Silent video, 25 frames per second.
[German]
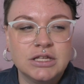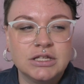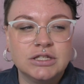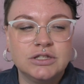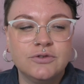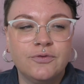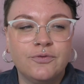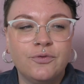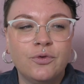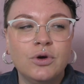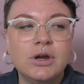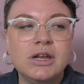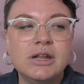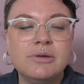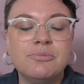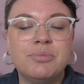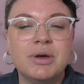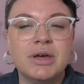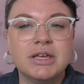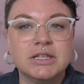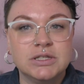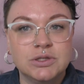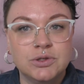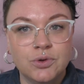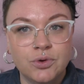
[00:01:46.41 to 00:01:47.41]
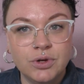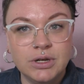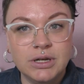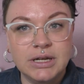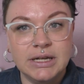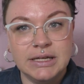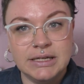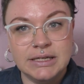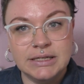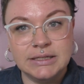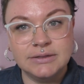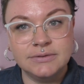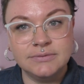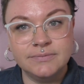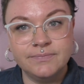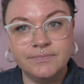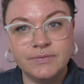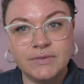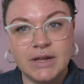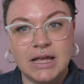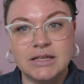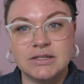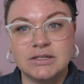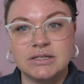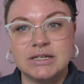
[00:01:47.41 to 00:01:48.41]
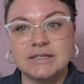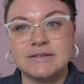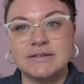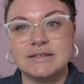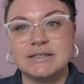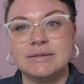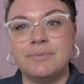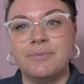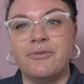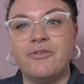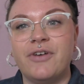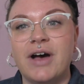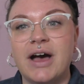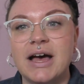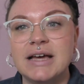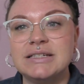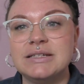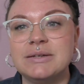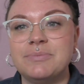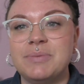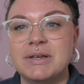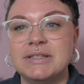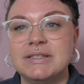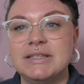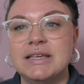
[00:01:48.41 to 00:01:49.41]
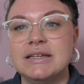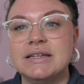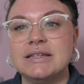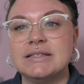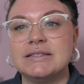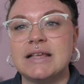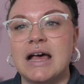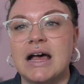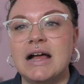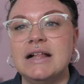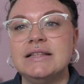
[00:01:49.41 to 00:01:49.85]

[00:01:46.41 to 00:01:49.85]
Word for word: sowohl im persönlichen, also dass es dem Vater passiert ist,